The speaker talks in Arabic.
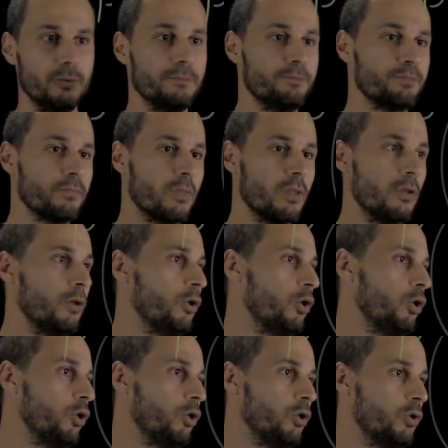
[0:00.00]
دول
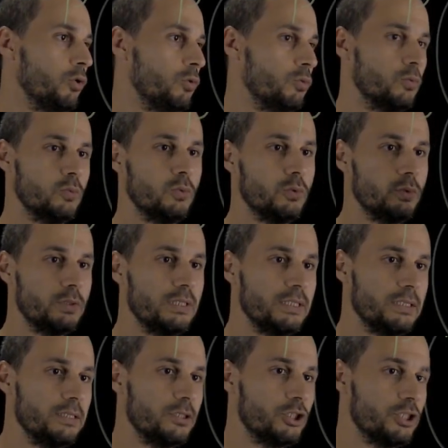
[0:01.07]

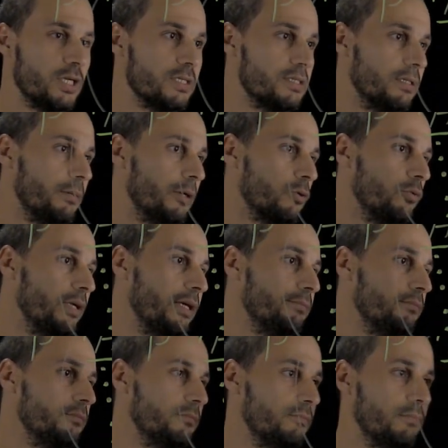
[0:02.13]
والشخص ده برضه يا
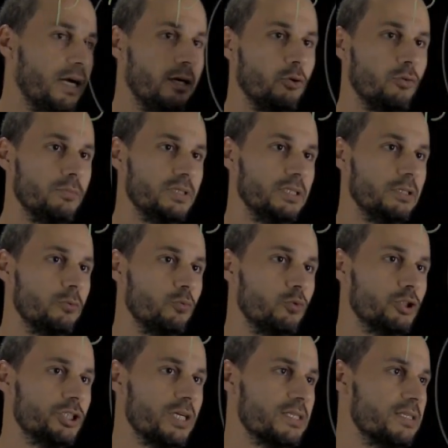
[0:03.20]
عم مع الام دي
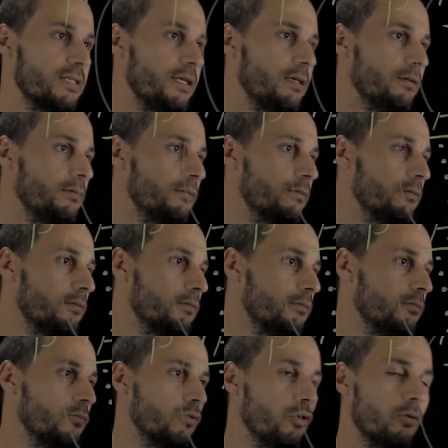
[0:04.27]
والشخص ده
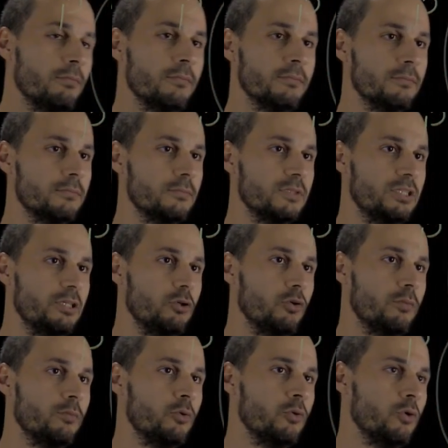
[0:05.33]
ام دي
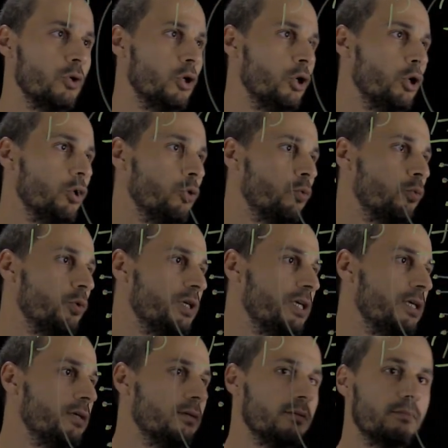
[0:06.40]
امه
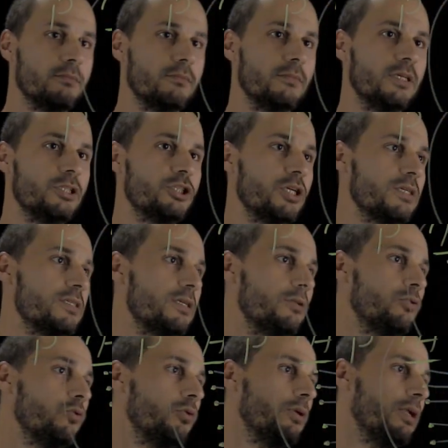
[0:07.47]

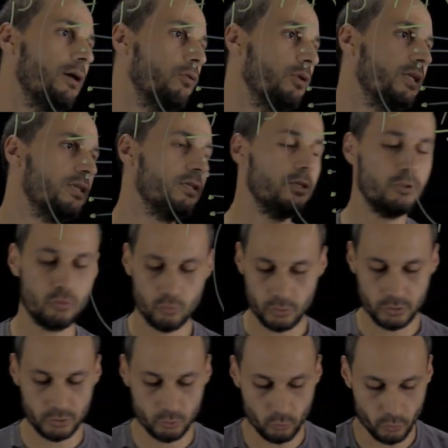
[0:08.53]
والشخصين دول او الاتنين
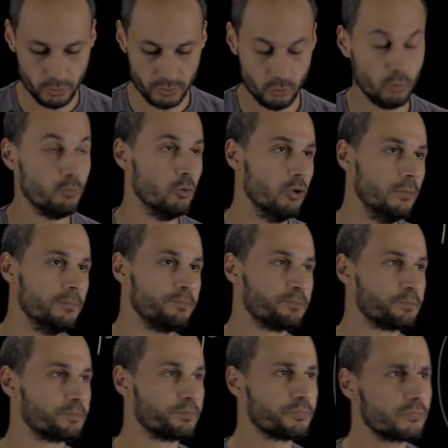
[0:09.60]
دول دول امهم
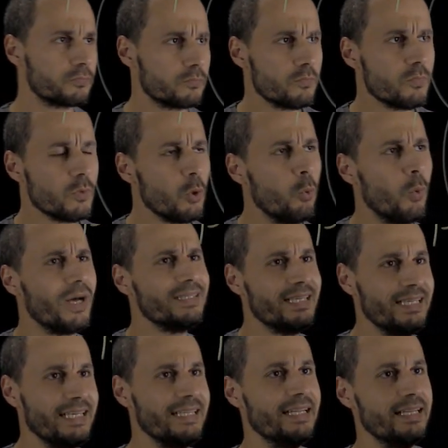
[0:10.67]

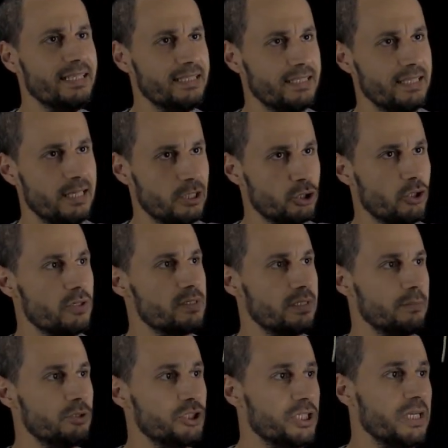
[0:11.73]
واضح جدا ان الاشخاص
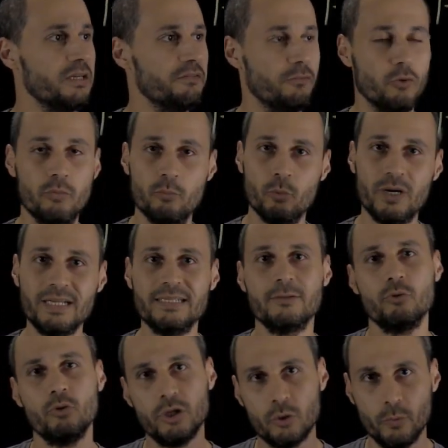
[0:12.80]
اللي بتشترك في ام واحده
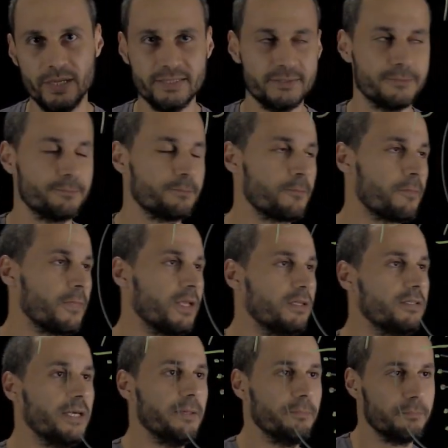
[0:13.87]
دول اخوات
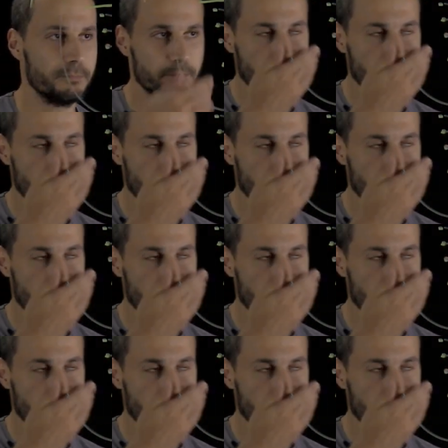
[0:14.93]
طيب